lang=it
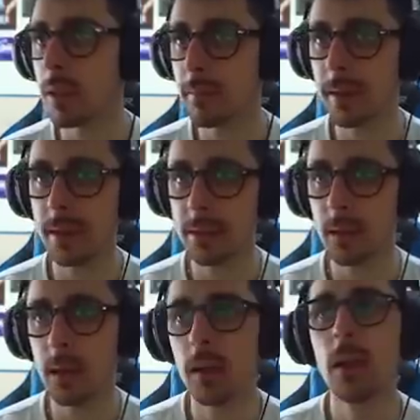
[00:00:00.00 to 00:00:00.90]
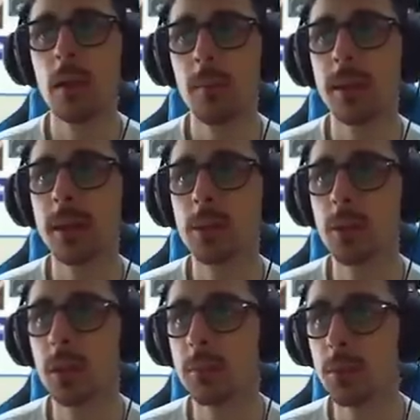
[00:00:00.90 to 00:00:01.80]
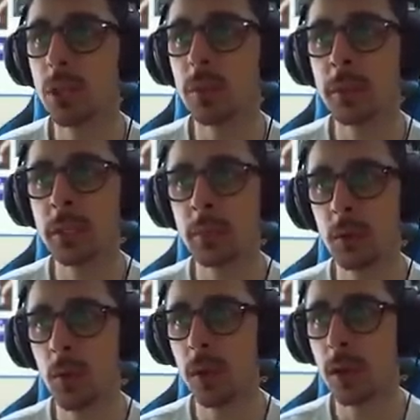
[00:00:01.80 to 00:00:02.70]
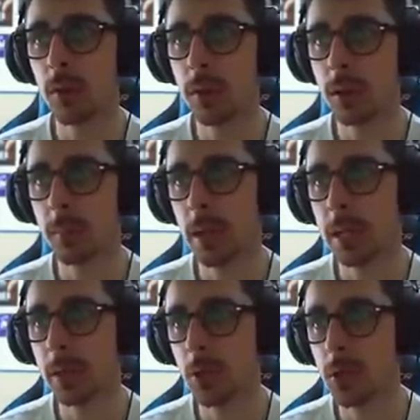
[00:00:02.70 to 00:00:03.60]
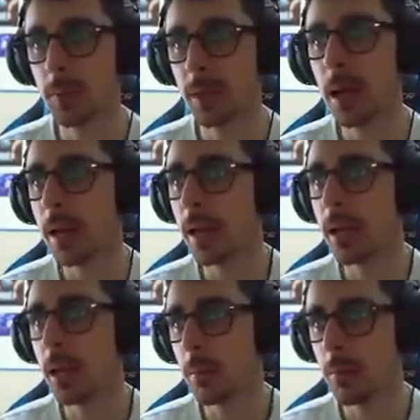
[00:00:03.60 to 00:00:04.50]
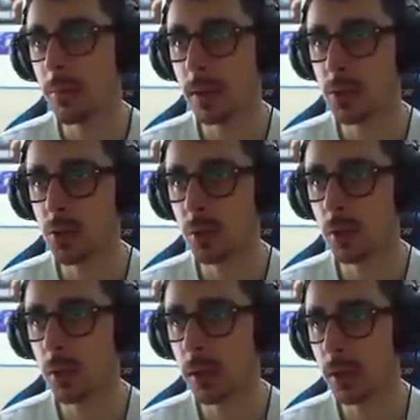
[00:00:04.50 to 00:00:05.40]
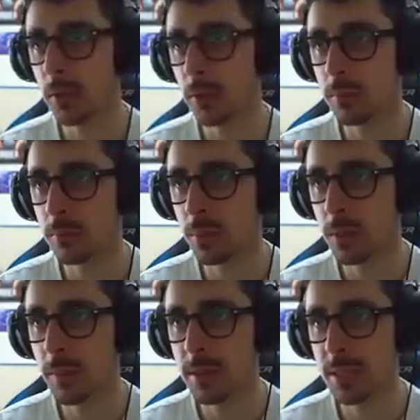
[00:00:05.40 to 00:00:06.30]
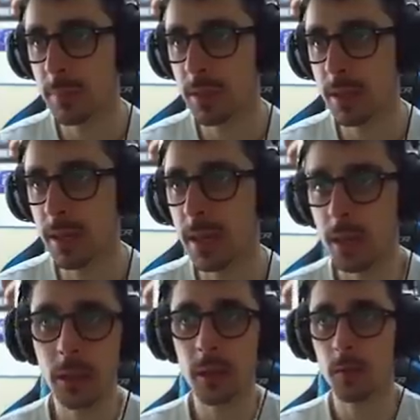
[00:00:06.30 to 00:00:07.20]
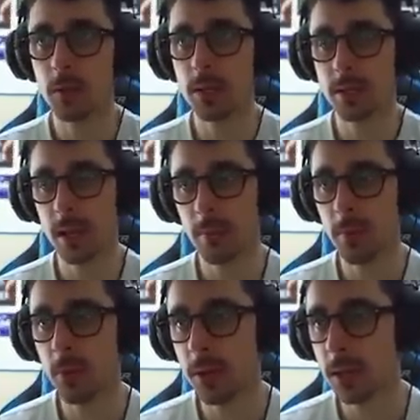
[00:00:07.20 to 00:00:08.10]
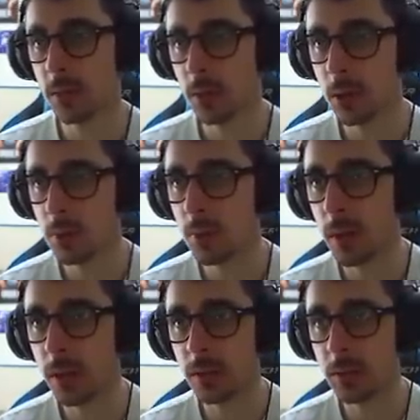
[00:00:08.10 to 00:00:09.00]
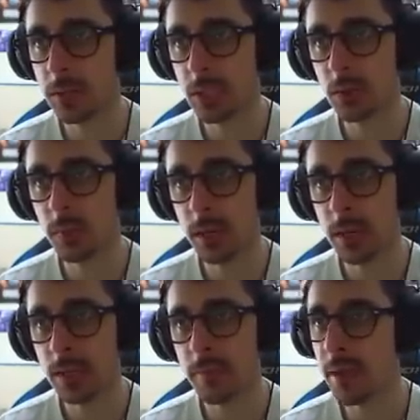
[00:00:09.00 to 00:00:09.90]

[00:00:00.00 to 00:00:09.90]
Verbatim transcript: alla palestra, parcheggiare la Lamborghini un attimo qui da qualche parte, così magari vi faccio anche un po' di passi a piedi che vedi, sarebbe ora, dato che comunque non stiamo per niente